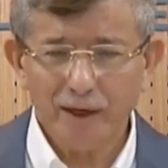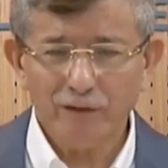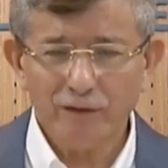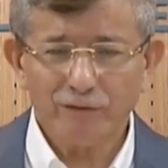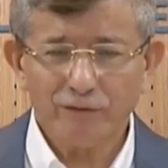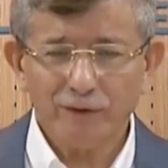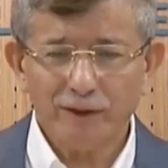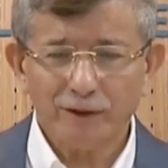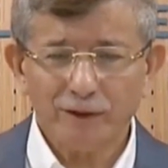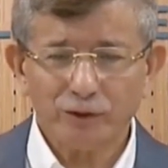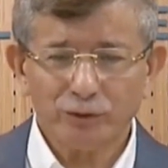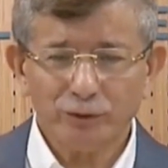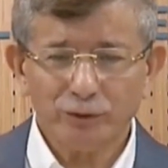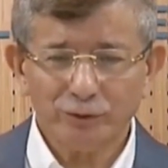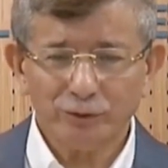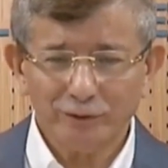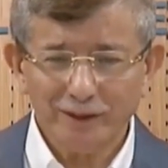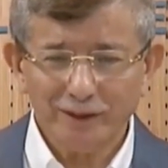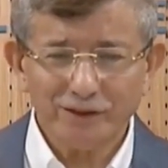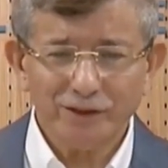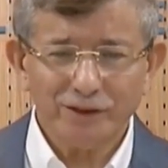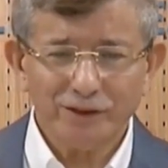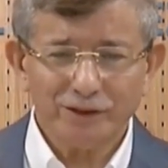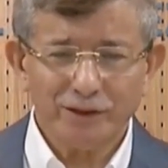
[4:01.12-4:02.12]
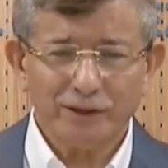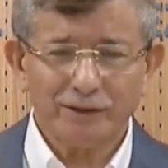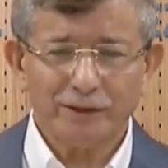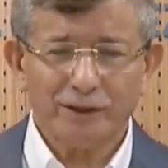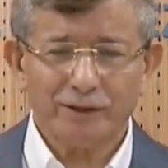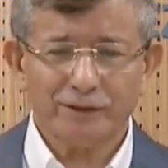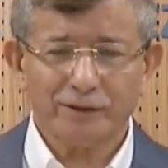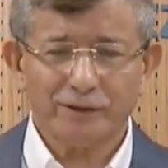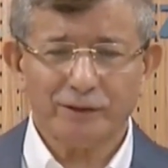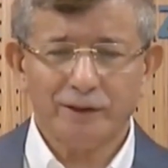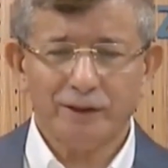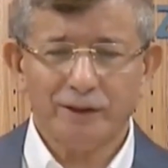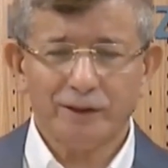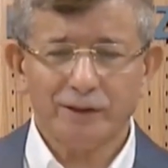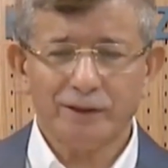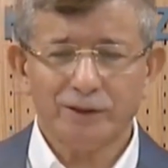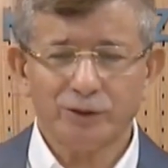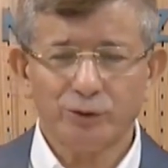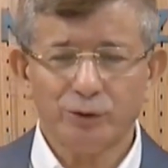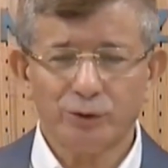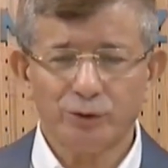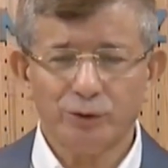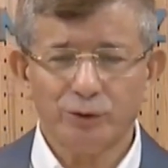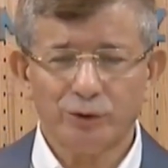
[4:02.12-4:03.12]
Enflasyonun nasıl can yaktığını
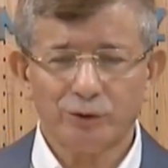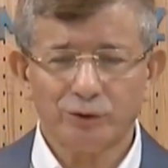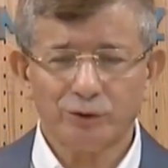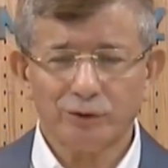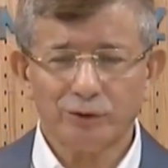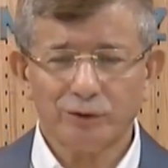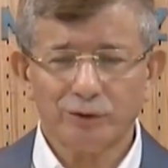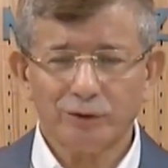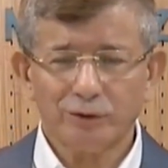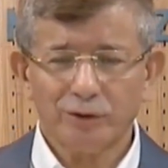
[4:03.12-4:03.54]
herkes görüyor.